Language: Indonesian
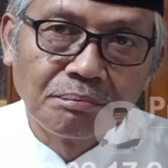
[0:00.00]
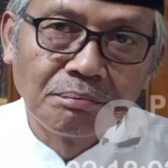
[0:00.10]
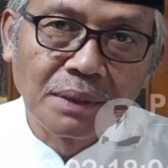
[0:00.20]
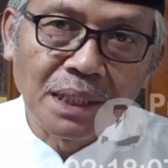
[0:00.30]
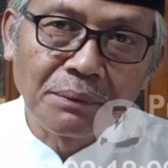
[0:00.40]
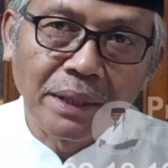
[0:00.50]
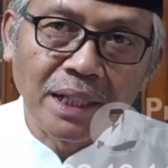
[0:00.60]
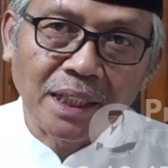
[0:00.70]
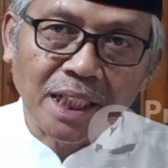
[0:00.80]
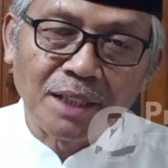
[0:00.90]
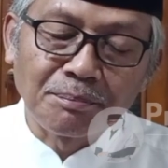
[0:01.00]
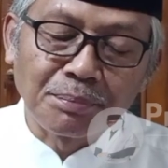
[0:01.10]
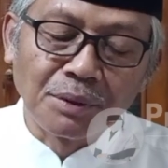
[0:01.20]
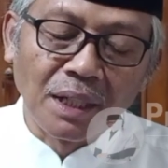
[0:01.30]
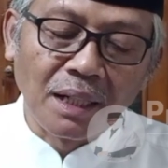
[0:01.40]
meriwayatkan
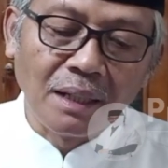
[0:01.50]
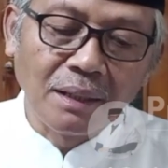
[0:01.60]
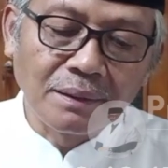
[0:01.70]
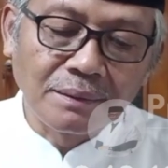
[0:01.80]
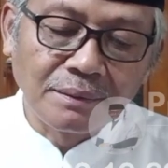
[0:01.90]
pula